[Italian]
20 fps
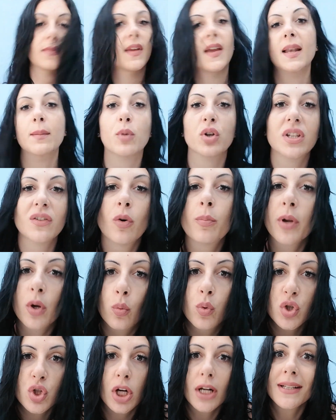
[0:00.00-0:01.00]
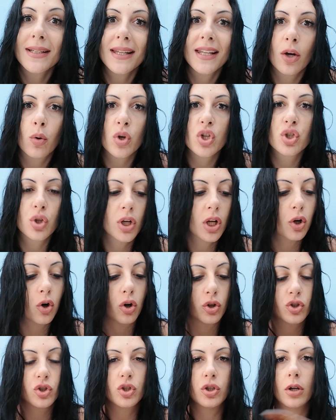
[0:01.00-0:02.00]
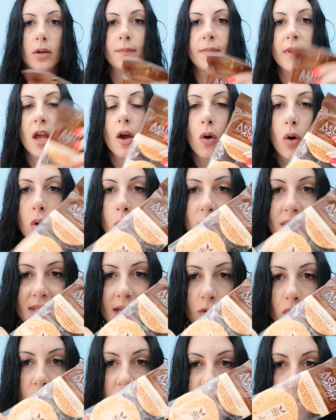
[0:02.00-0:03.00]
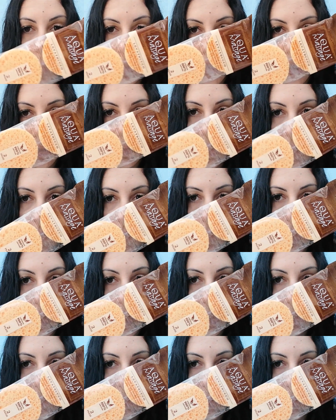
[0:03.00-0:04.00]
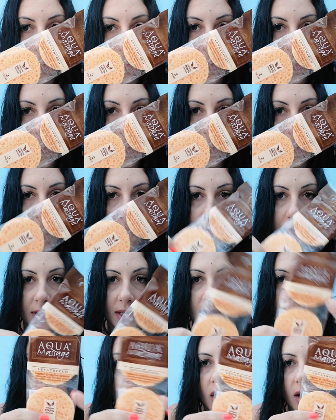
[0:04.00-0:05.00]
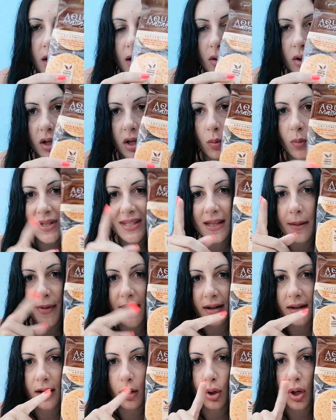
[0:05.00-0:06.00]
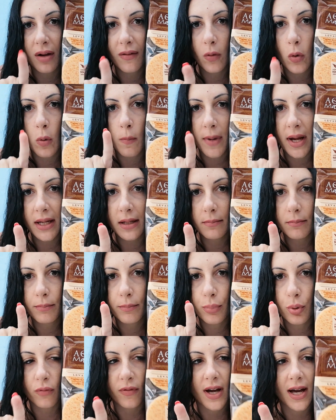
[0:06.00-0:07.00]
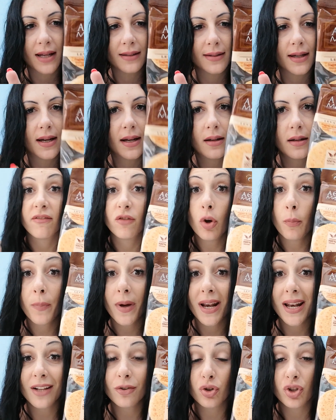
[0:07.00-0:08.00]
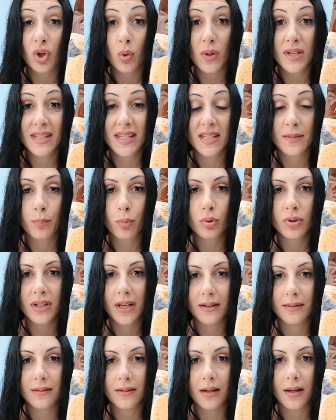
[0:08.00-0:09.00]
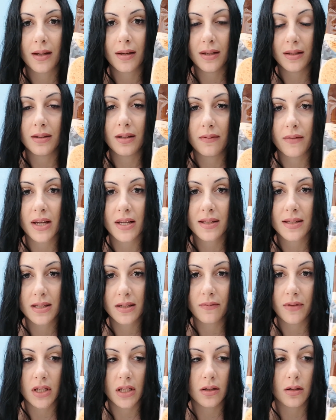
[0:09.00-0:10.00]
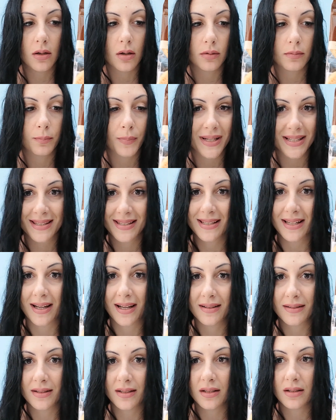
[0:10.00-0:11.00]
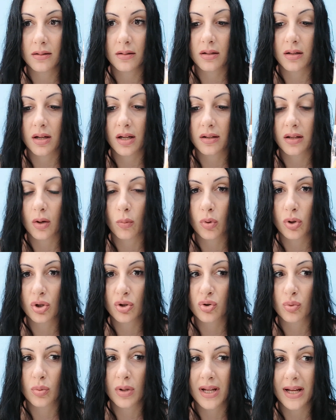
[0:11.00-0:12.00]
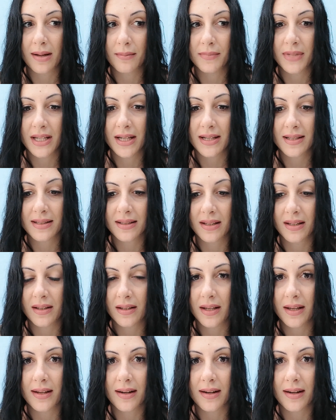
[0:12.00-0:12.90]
il motivo per cui sono andata in questo negozio, ho acquistato le spugnette struccanti riutilizzabili e eh, questa marca non l'avevo mai provata. Vi ho parlato di queste spugnette in diversi video passati, eh, anche quello sulla mia skincare